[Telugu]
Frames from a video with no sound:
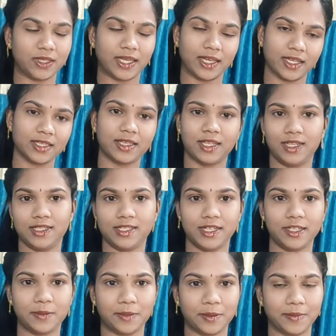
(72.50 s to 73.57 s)
ఇంకా
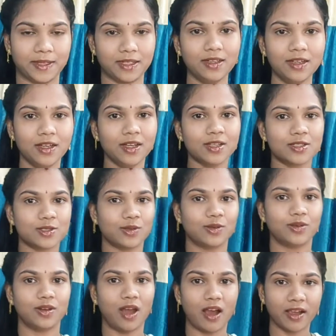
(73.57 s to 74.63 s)
తెలియజేయటం అనమాట సో
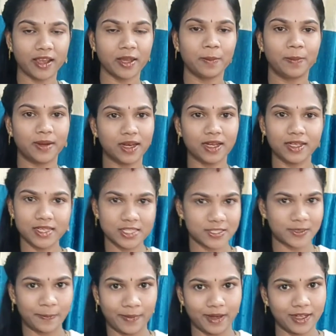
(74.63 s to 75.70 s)
లాంగ్ హెయిర్ పిల్లని
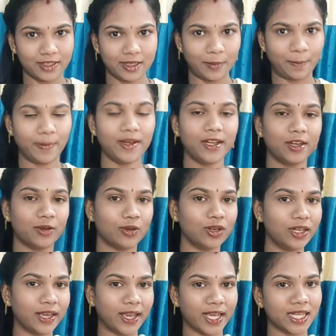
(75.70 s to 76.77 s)
అని చెప్పానే తప్ప నేను
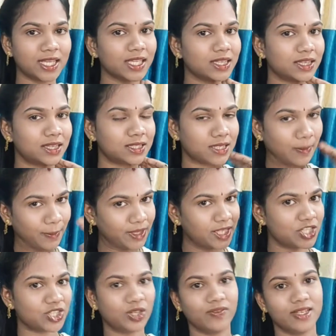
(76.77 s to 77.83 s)
ఓన్లీ హెయిర్కి
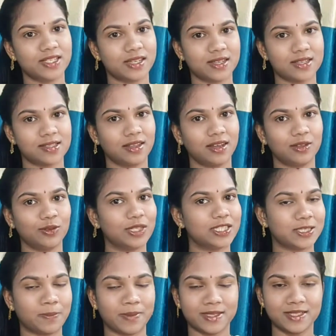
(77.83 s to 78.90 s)
సంబంధించినవి చేస్తాను
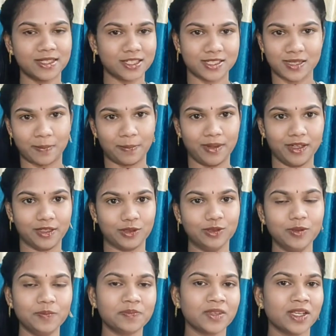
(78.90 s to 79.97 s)
అని చెప్పేసి నేను చెప్పలేదు